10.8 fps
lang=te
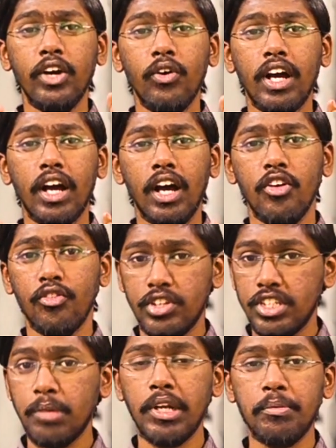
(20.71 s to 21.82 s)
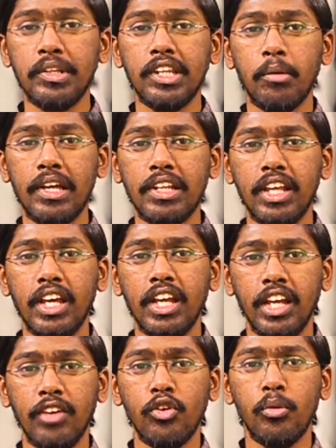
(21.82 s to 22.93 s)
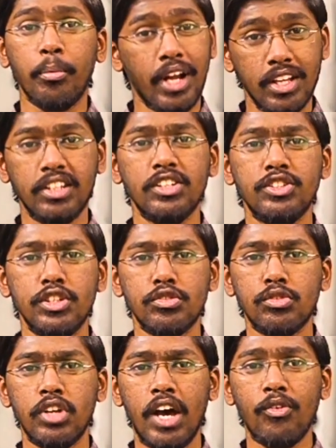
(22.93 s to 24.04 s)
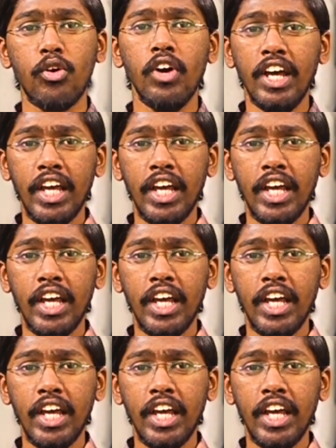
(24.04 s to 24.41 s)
ఏ ఒక్క విషయము నిమిత్తమైతే నీవు ప్రయత్నం చేస్తున్నావో